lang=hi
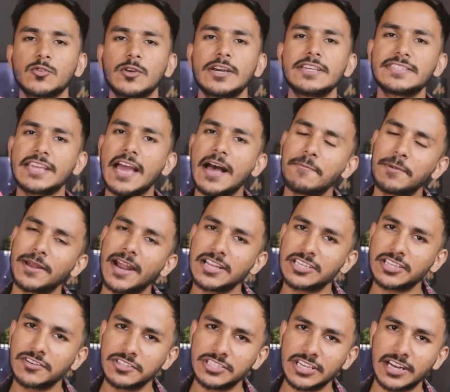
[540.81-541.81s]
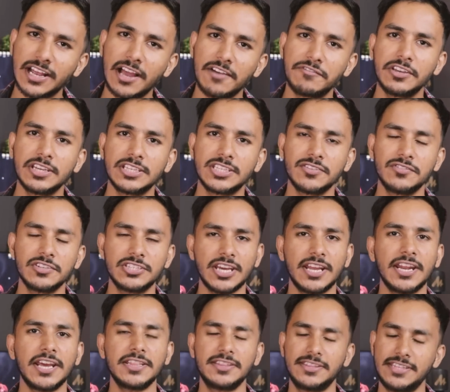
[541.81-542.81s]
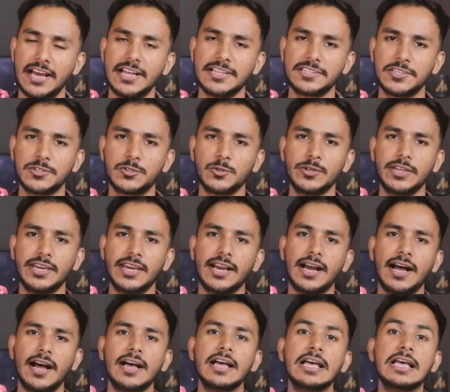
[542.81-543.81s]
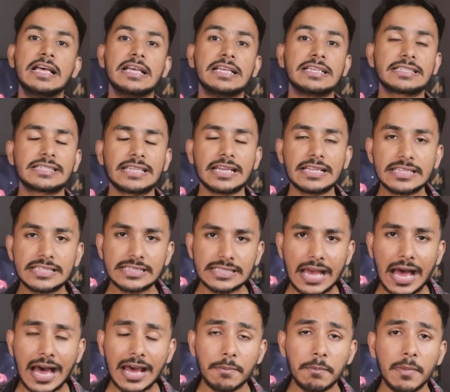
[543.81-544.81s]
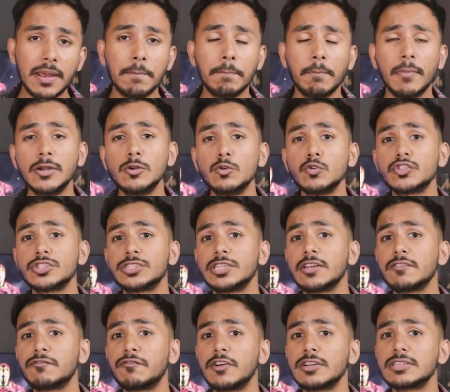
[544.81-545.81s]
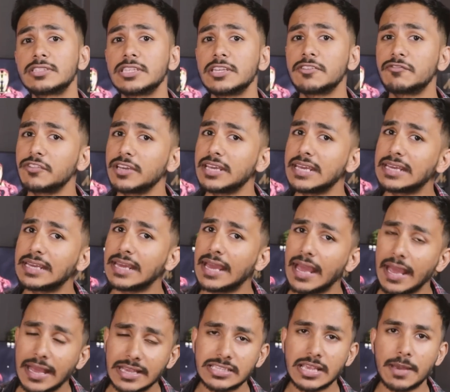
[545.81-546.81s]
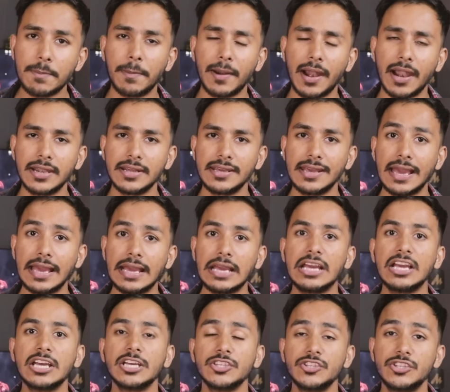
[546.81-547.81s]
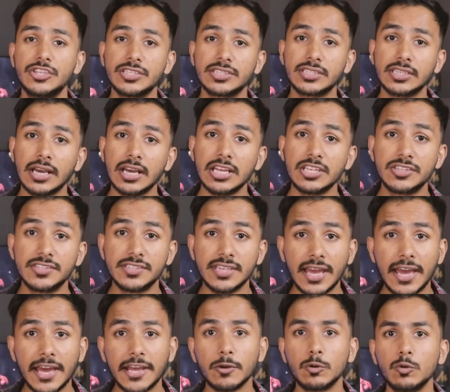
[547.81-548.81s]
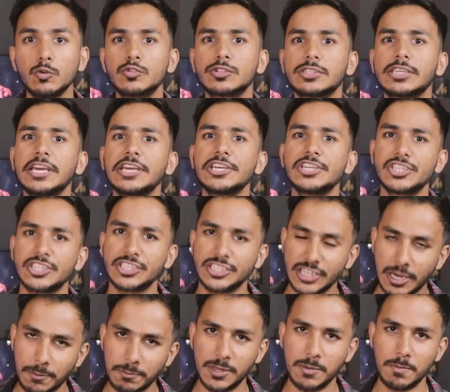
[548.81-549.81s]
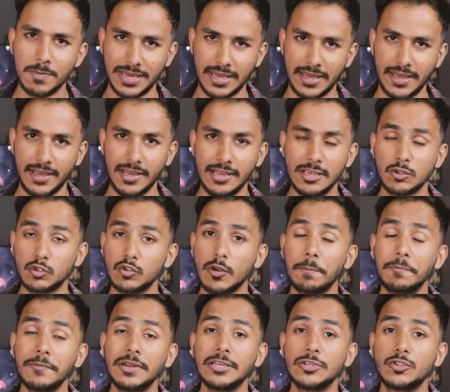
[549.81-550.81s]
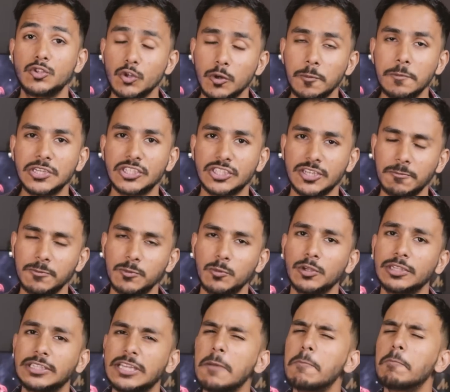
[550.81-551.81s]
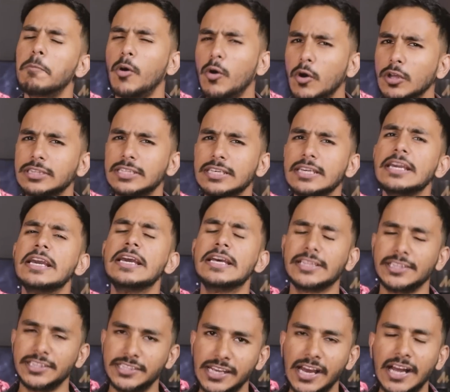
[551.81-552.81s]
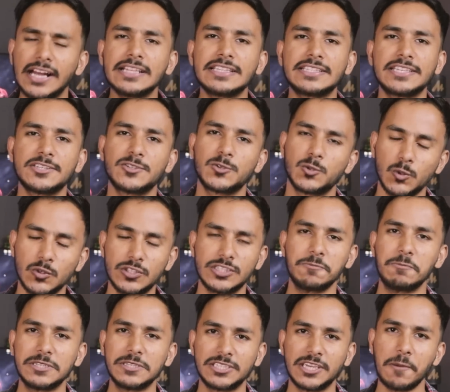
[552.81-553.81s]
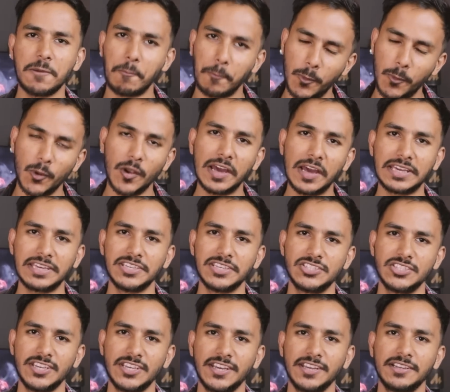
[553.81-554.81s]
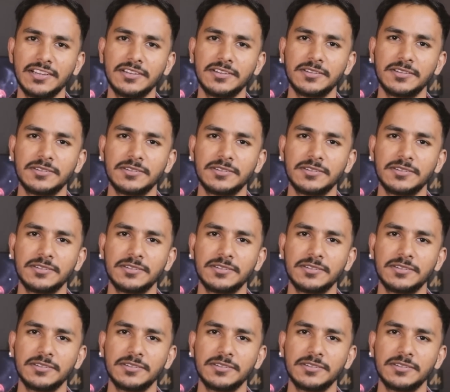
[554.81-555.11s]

सो गाइज यहाँ पर आज का विचार काफी अच्छा विचार है ध्यान से सुनिएगा संसार में मनुष्य सिर्फ और सिर्फ एक ऐसा प्राणी है जिसका जहर उसके शब्द में है सो अपने जो भी शब्द बोलते हैं बहुत ही ध्यान से सोच समझ के बोला कीजिए